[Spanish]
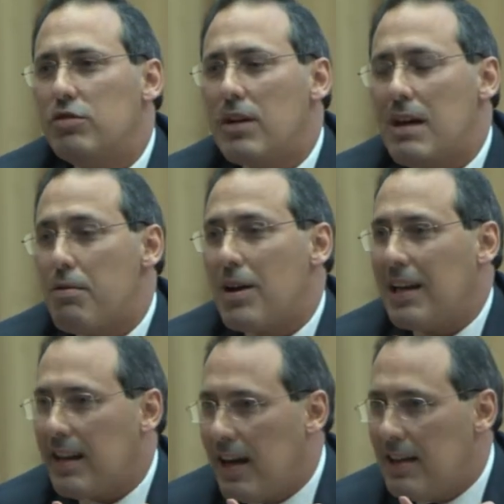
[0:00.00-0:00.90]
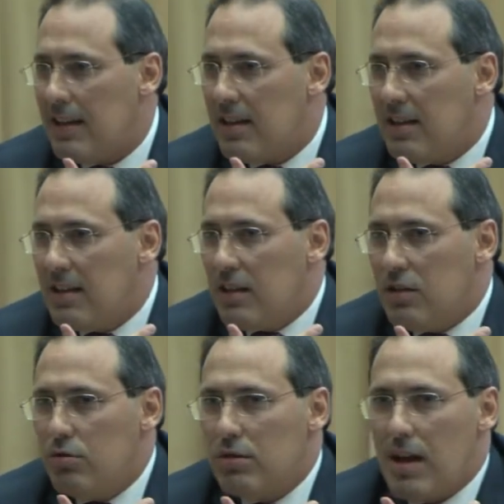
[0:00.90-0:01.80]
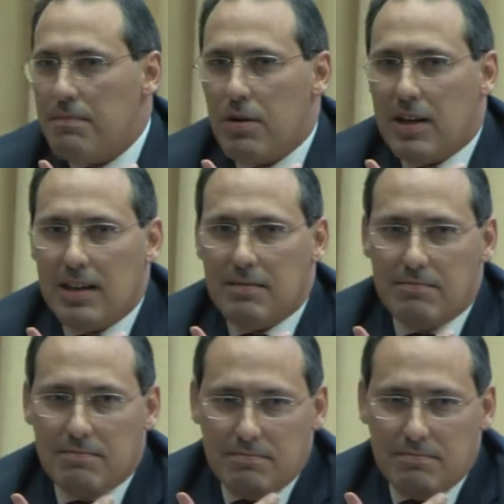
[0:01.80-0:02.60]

de una época lejana, de una época...